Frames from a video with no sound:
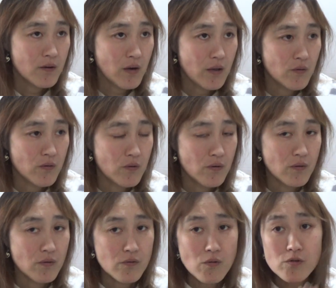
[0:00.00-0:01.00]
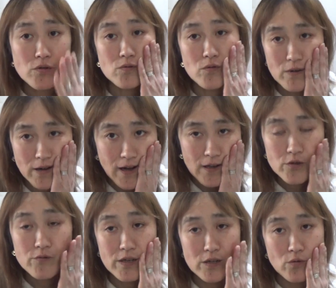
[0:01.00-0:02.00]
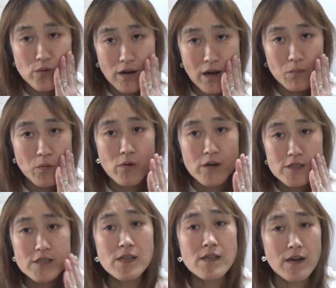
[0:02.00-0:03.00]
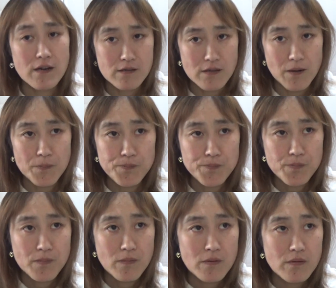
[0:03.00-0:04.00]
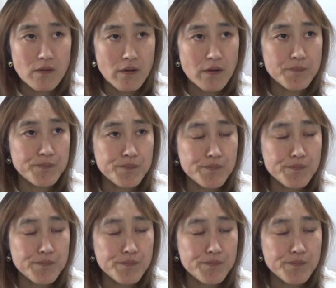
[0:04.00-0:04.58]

あの、ローションとか乳液とかもしてなかったで、